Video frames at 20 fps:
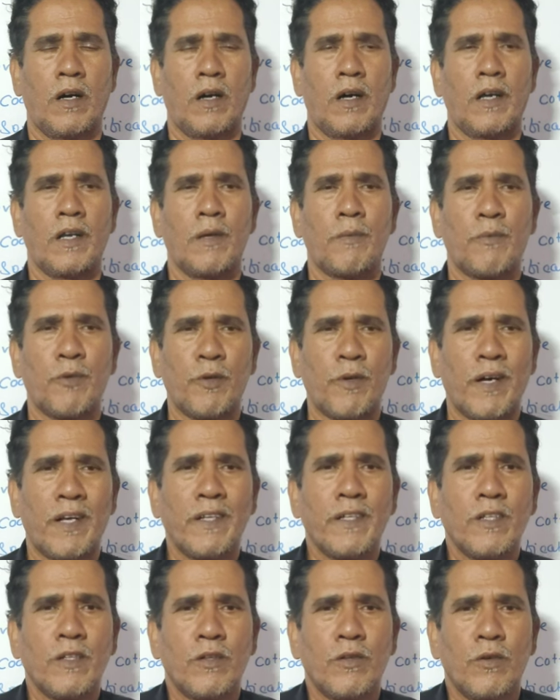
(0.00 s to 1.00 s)
हाय
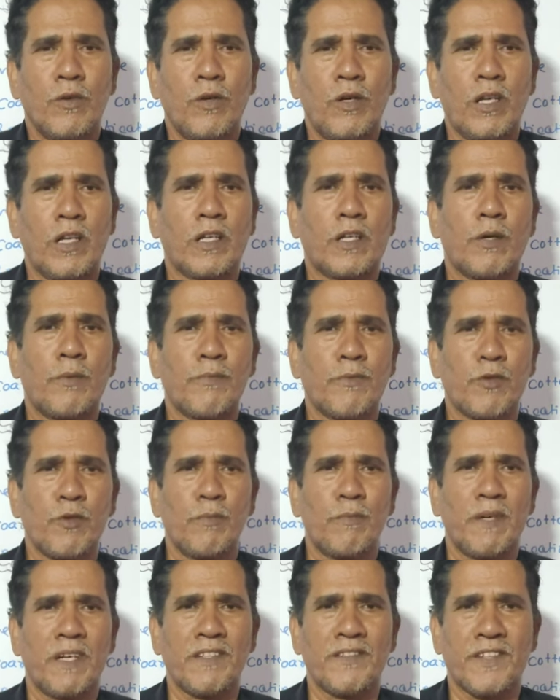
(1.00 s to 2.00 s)
एवरीवन वेलकम टू
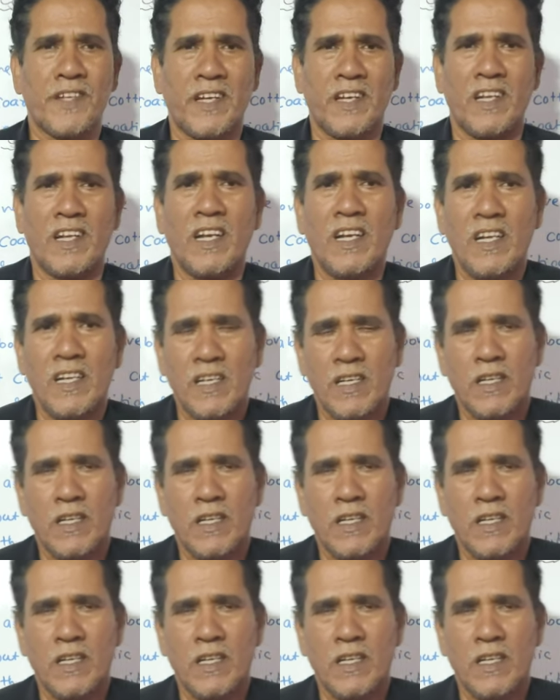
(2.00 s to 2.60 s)
माय चैनल